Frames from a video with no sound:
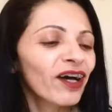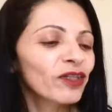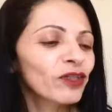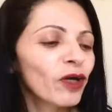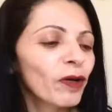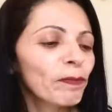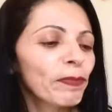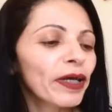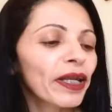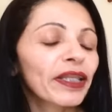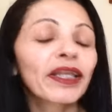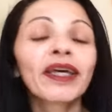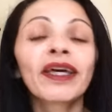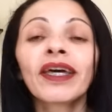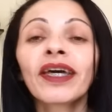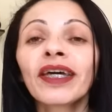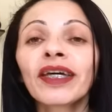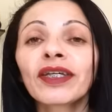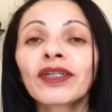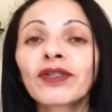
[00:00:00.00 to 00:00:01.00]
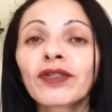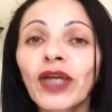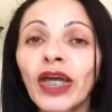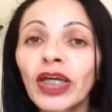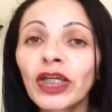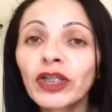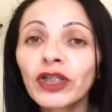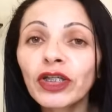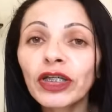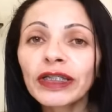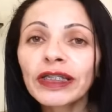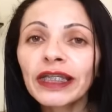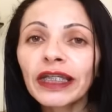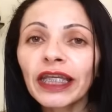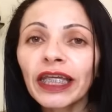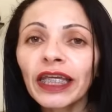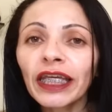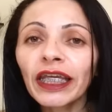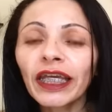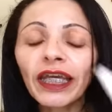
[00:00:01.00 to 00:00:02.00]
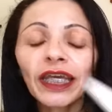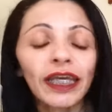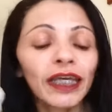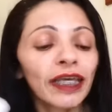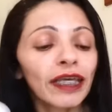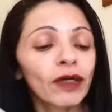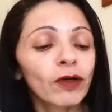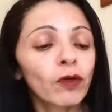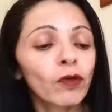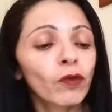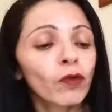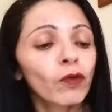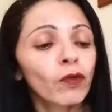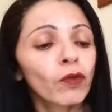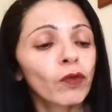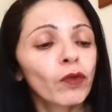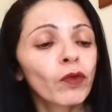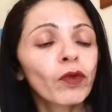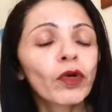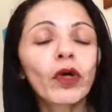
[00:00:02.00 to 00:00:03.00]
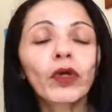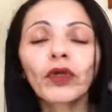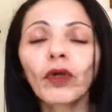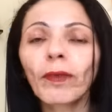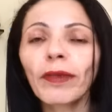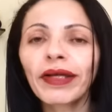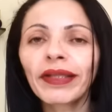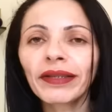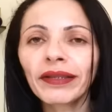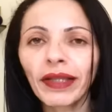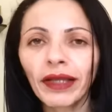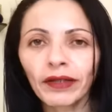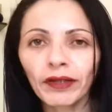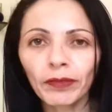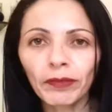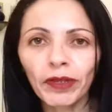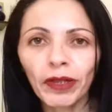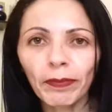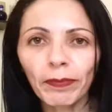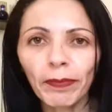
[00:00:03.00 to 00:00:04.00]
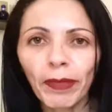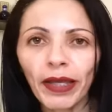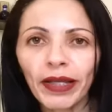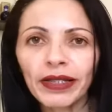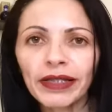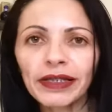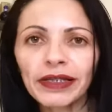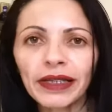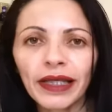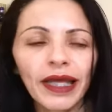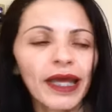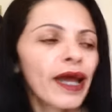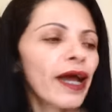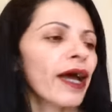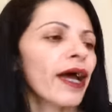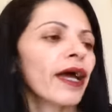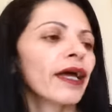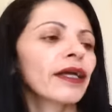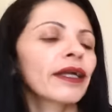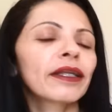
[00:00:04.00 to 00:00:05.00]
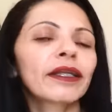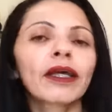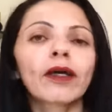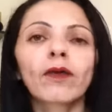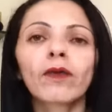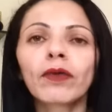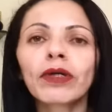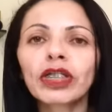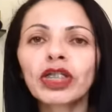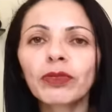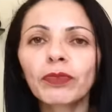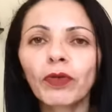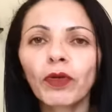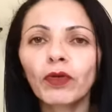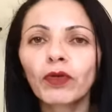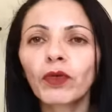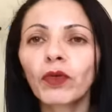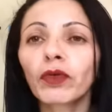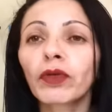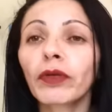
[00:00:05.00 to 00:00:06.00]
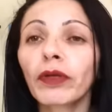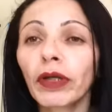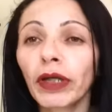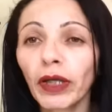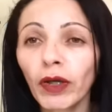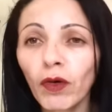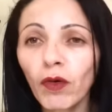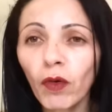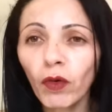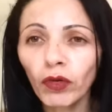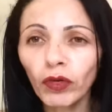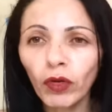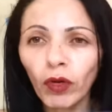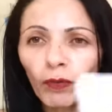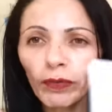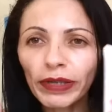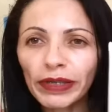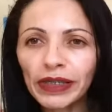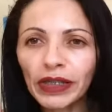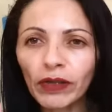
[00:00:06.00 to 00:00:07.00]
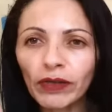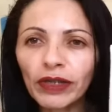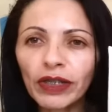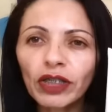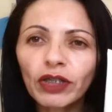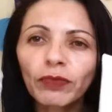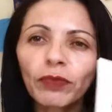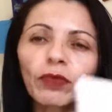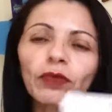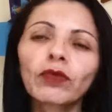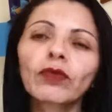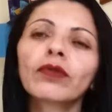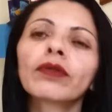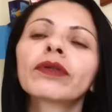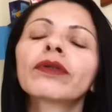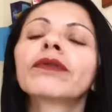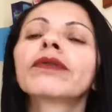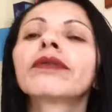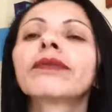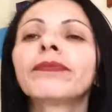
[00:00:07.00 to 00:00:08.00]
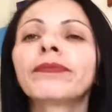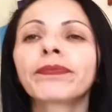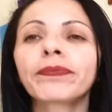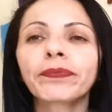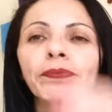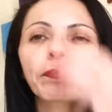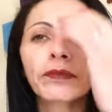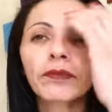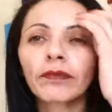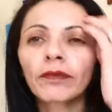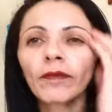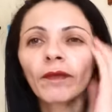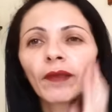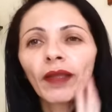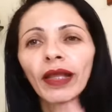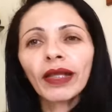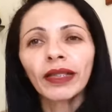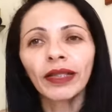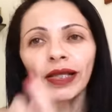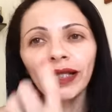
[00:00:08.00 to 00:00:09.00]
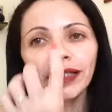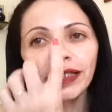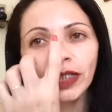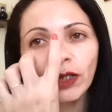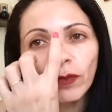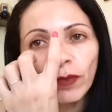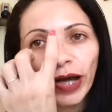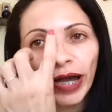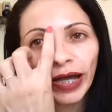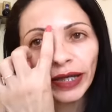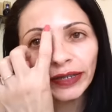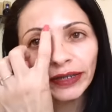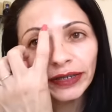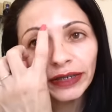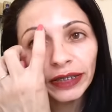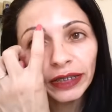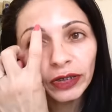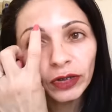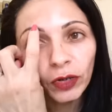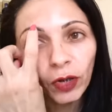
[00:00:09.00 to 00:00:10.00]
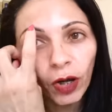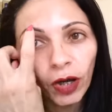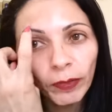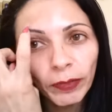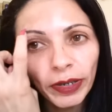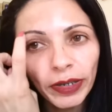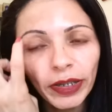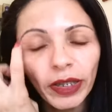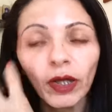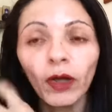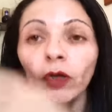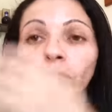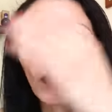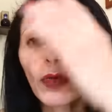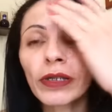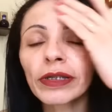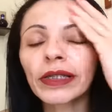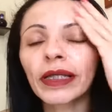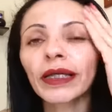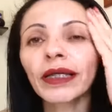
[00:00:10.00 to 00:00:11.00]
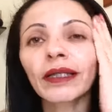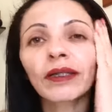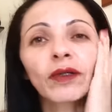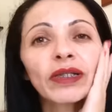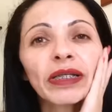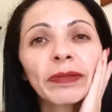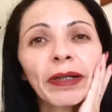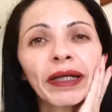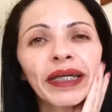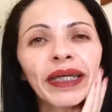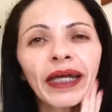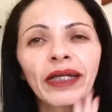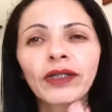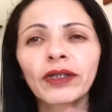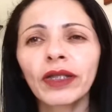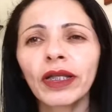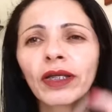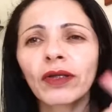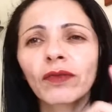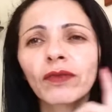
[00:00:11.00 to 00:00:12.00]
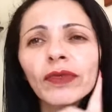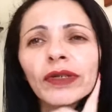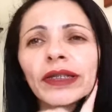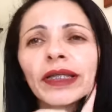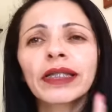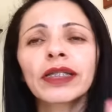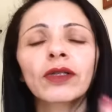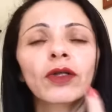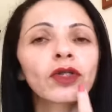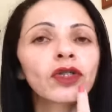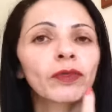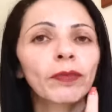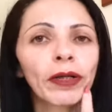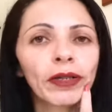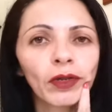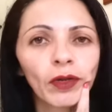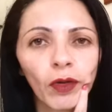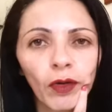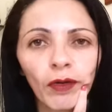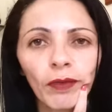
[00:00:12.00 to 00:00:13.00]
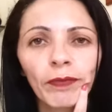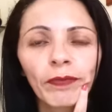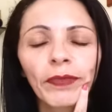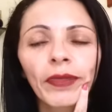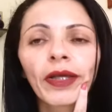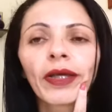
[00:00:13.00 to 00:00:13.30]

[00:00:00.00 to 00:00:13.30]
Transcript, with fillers: Aí eu dei uma parada. Gente, esse aqui o que eu estou mantendo a minha pele sem a acne é com este produto. Eu, quando comecei a usar esses produtos, nasceu uma acne enorme aqui. Eu tô sem, eu tô sem maquiagem nenhuma, né? Só de batom.